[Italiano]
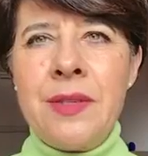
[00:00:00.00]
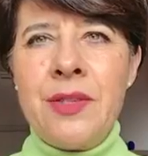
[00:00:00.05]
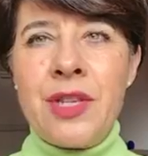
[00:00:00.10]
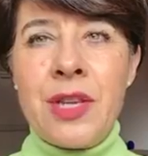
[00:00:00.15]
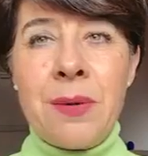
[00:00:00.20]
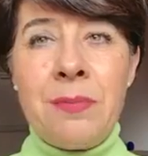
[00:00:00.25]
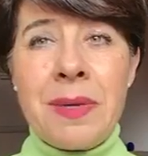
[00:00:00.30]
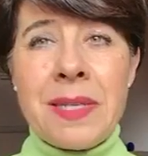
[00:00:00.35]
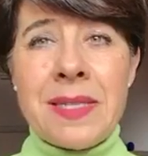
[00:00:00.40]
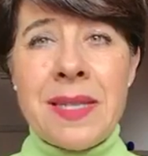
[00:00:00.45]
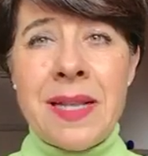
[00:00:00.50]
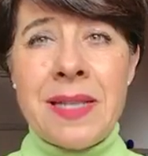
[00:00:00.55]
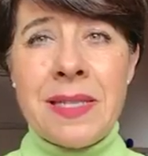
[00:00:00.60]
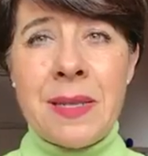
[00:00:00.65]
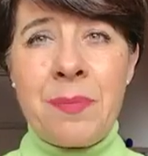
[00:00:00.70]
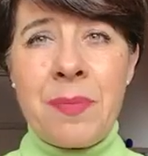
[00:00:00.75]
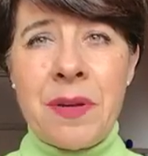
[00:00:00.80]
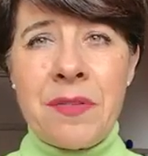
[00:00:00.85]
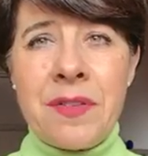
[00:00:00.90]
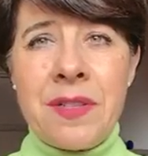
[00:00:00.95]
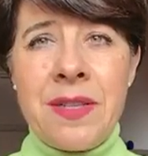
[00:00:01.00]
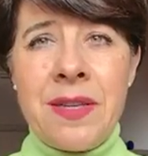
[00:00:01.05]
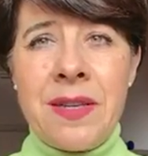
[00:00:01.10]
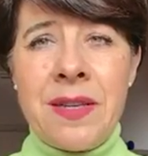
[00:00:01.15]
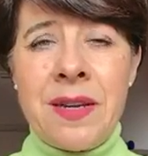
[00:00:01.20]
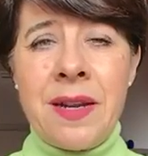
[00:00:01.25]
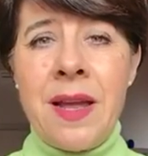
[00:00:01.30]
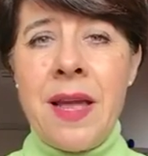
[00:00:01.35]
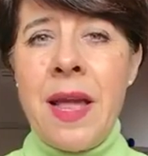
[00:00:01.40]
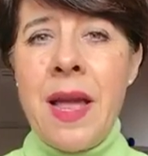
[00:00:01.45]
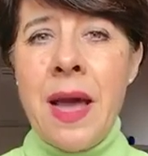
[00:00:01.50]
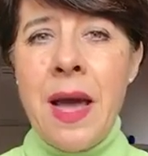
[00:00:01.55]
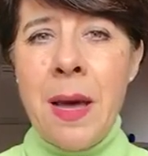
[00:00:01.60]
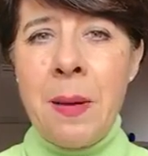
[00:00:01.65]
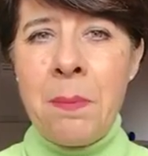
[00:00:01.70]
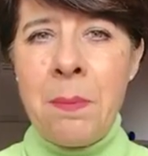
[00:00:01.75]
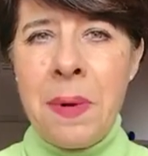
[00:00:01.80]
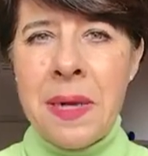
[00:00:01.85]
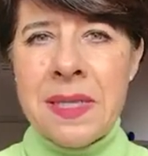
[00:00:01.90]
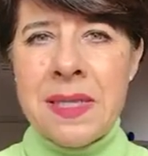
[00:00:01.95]
c'è abbastanza per vedere,
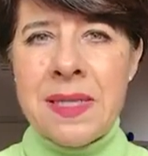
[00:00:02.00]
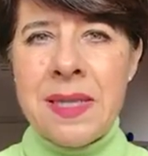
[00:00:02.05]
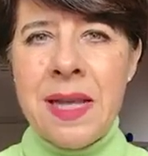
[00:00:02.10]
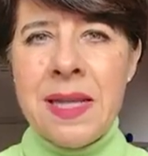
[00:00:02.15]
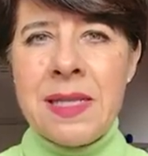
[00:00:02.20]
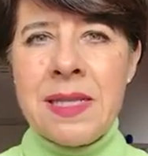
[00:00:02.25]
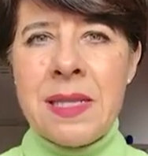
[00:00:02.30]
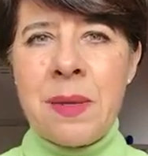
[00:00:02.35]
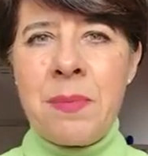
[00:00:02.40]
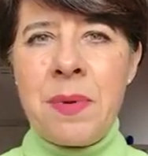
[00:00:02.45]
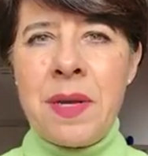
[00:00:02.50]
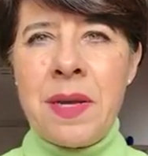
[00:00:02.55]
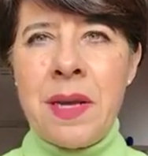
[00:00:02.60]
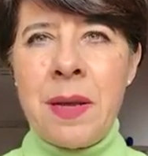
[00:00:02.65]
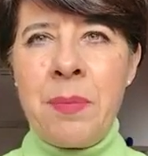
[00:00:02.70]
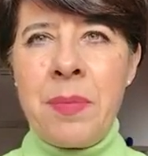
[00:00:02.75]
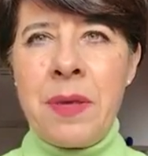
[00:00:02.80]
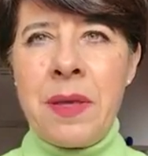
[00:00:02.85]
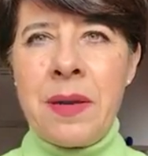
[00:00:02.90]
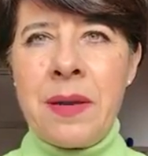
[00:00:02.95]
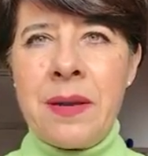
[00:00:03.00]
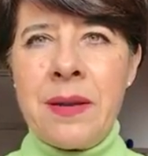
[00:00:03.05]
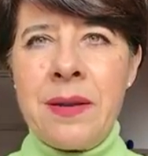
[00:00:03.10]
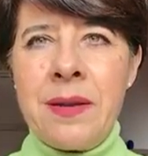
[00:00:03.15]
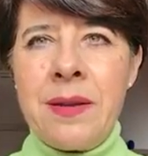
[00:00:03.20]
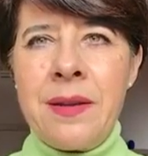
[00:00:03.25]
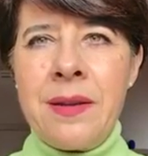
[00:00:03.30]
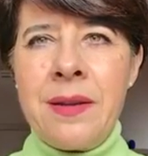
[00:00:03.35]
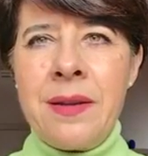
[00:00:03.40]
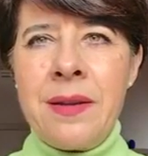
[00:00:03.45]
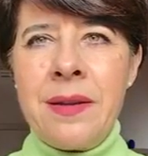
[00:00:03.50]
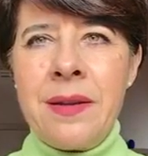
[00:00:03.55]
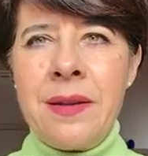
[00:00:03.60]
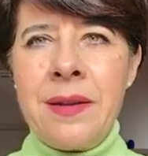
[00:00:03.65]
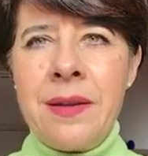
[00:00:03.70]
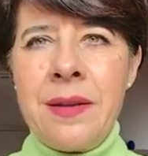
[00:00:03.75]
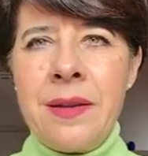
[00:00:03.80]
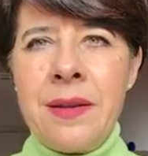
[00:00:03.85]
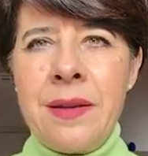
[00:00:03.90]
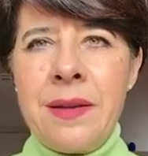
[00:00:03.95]
abbastanza per capire.
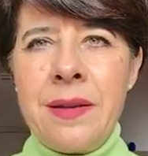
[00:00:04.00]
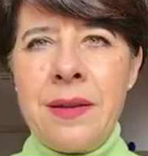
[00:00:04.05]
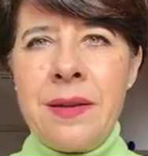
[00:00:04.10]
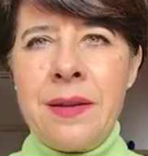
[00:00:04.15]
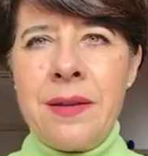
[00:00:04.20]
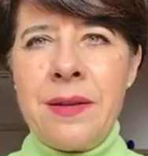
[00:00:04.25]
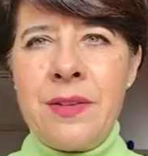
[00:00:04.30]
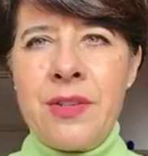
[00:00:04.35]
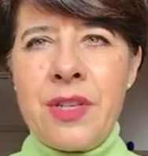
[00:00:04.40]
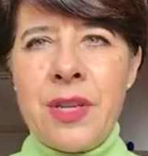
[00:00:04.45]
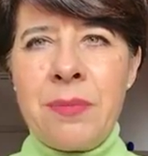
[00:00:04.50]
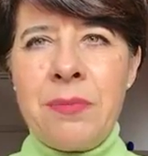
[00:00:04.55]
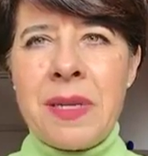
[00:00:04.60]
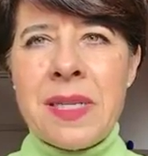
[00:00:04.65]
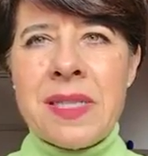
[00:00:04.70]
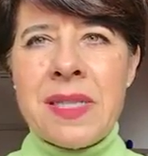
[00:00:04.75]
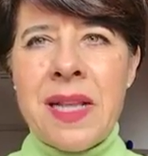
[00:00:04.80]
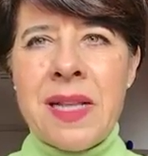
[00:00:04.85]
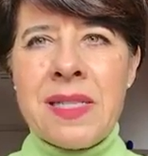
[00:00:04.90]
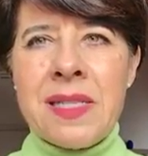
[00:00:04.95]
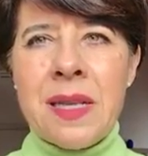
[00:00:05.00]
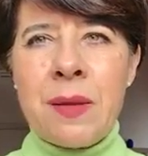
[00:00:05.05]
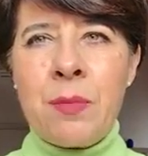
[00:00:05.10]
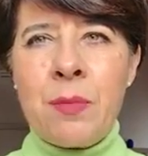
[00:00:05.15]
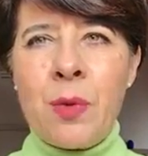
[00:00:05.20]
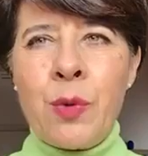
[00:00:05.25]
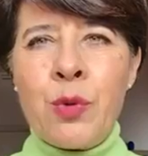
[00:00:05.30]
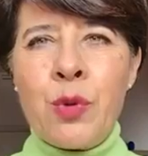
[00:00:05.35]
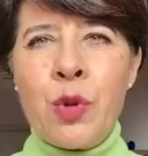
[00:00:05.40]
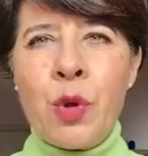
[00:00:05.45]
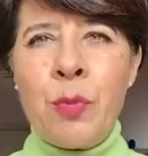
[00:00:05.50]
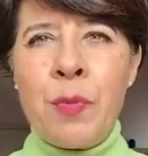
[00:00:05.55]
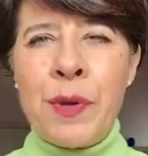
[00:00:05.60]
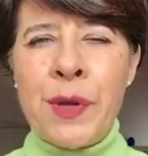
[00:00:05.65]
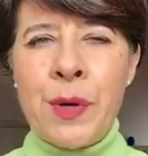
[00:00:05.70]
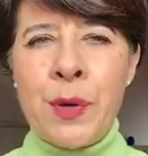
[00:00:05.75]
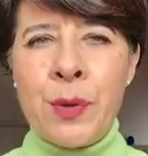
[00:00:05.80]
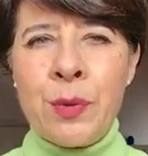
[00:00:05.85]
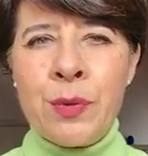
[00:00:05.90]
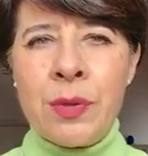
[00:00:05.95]
C'è abbastanza mondo per
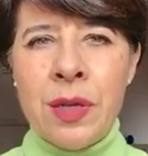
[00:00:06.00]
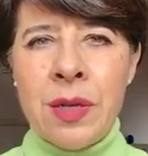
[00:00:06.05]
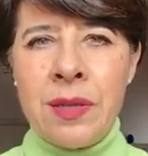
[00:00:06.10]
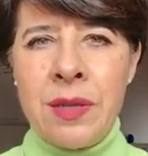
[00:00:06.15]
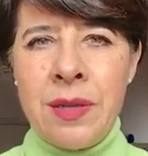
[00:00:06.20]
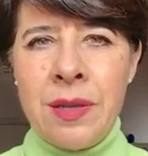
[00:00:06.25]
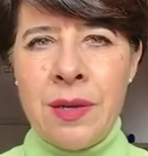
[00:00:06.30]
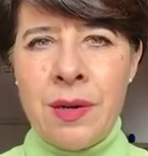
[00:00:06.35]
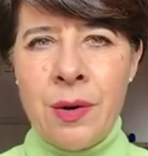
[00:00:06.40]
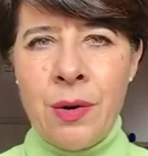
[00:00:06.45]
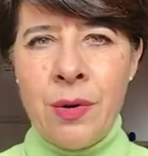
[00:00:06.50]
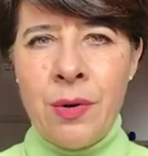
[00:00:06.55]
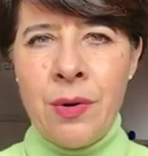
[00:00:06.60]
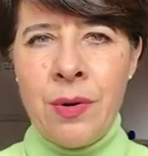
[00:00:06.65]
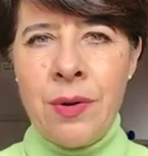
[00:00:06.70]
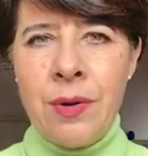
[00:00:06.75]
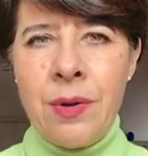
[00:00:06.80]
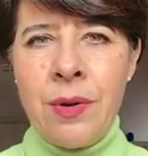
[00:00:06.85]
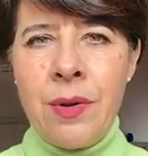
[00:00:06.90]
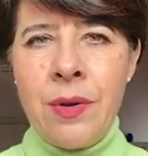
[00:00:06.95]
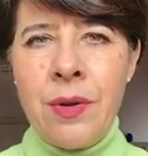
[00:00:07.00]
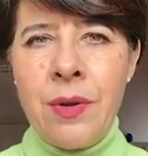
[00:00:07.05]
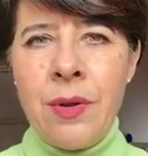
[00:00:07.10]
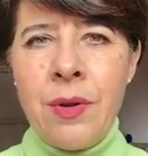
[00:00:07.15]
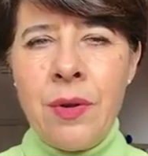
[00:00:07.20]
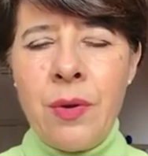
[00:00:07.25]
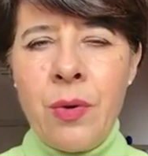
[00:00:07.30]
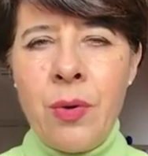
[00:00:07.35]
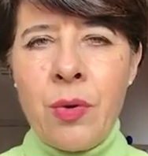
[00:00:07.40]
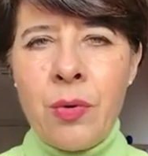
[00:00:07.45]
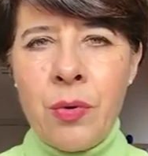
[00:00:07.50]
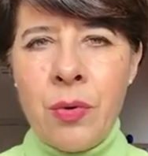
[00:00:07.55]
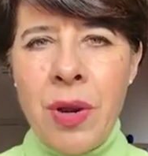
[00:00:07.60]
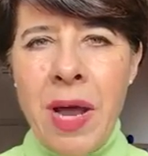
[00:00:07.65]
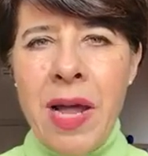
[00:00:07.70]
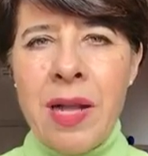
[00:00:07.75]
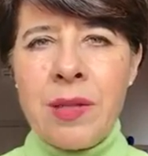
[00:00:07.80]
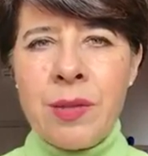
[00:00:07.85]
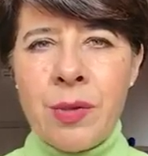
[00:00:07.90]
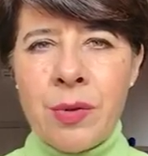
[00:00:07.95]
non tradirlo con un
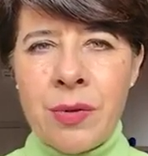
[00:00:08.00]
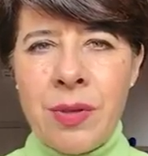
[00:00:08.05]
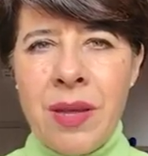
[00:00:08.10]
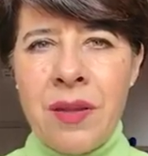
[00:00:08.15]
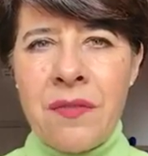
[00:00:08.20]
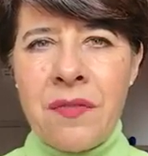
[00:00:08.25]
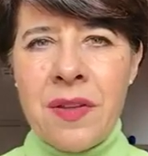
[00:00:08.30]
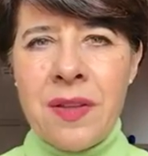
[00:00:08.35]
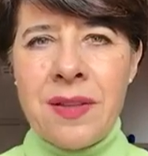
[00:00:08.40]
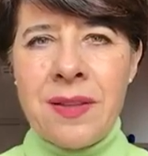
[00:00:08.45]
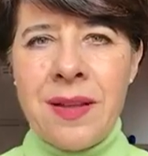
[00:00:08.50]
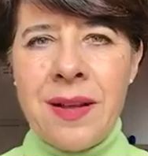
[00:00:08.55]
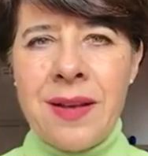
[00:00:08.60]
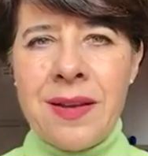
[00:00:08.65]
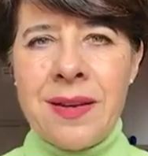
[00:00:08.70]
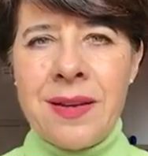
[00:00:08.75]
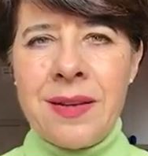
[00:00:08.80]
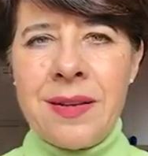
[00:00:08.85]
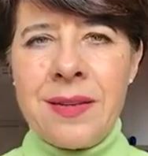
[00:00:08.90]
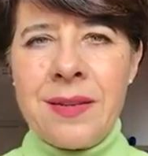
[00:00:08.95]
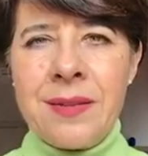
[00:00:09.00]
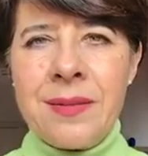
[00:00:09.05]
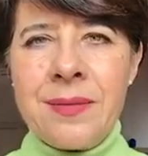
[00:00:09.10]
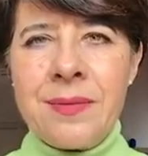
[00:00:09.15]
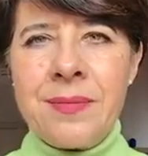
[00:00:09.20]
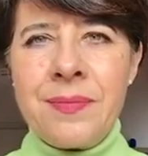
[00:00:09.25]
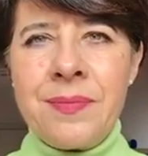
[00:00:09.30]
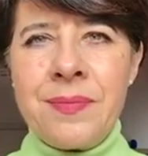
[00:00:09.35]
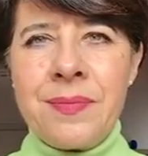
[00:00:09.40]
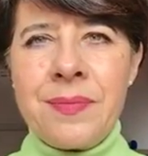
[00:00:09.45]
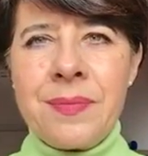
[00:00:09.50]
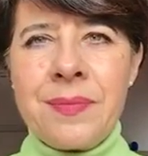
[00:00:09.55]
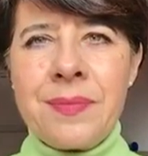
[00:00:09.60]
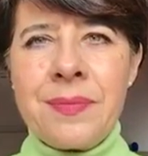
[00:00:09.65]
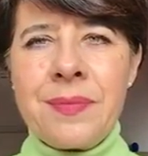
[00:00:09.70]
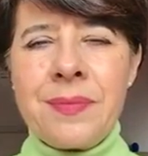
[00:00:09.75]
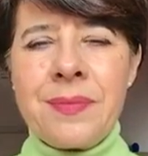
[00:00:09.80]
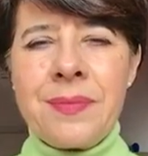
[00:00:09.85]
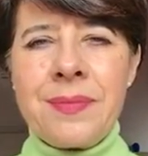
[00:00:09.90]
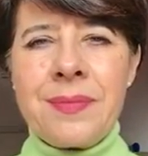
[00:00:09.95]
altro da inventare.
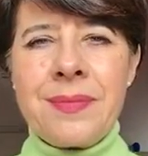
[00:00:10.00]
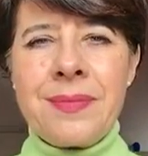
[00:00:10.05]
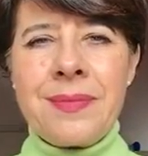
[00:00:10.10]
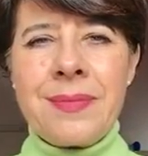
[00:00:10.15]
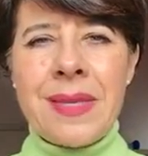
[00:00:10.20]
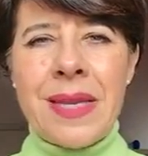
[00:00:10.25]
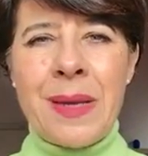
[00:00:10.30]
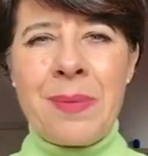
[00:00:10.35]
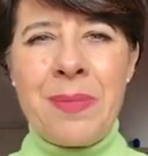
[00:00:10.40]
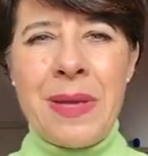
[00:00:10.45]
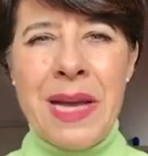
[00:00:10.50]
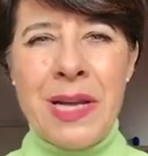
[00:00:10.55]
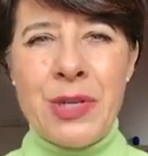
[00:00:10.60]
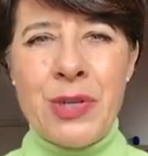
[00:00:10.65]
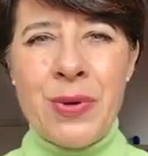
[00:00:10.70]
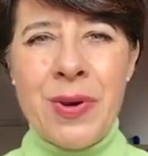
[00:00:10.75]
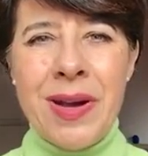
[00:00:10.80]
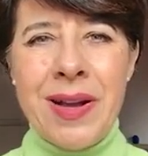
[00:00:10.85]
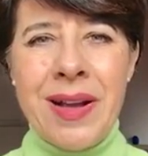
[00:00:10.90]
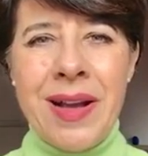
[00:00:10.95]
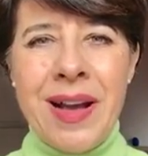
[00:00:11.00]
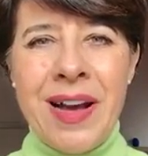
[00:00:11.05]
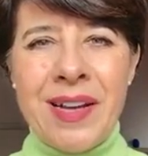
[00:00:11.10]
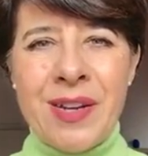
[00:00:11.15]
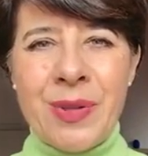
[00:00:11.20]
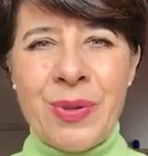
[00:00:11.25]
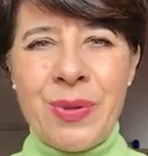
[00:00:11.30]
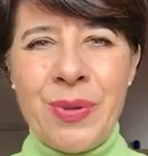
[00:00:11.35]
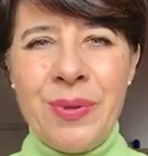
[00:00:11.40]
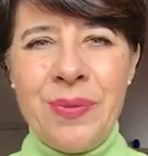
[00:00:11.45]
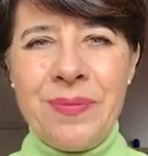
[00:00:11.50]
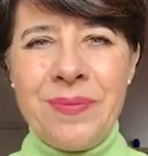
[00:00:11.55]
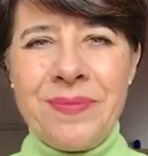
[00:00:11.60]
Viaggio a Cardo.